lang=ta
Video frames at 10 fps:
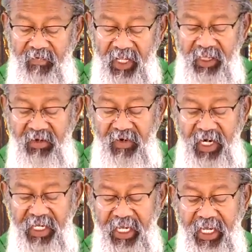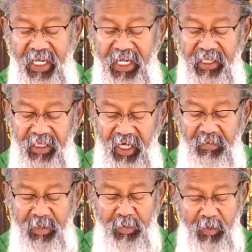வந்த வழியே
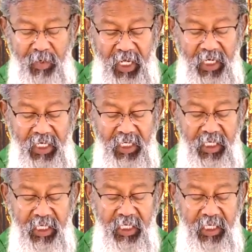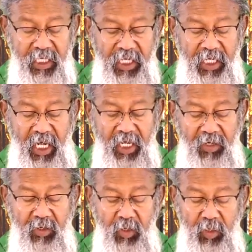திரும்பி போவான்
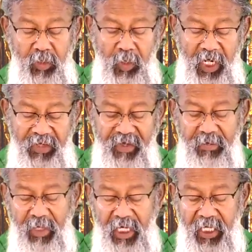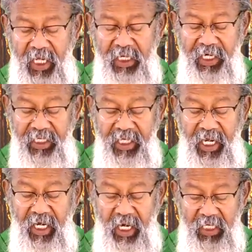இந்நகருக்குள் நுழையவே மாட்டான்
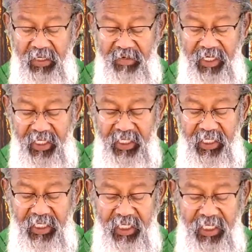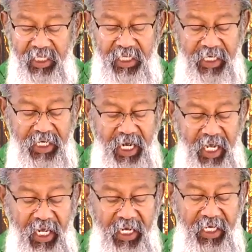என்கிறார் ஆண்டவர்
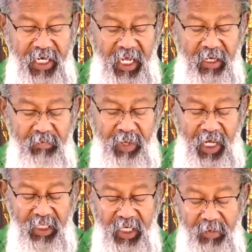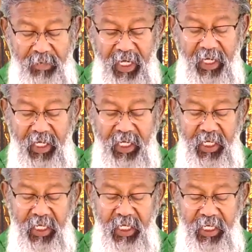இந்நகரை நான் பாதுகாப்பேன்
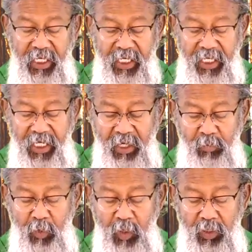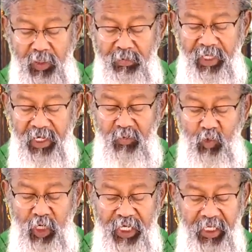என் பொருட்டும் என்
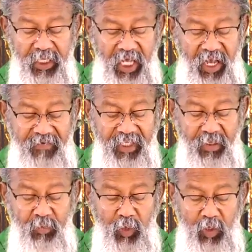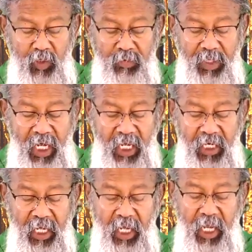ஊழியன் தாவிதன் பொருட்டும்
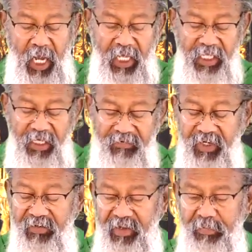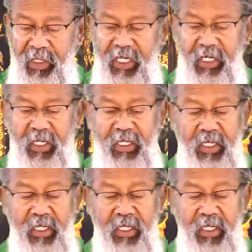நான் அதை விடுவிப்பேன்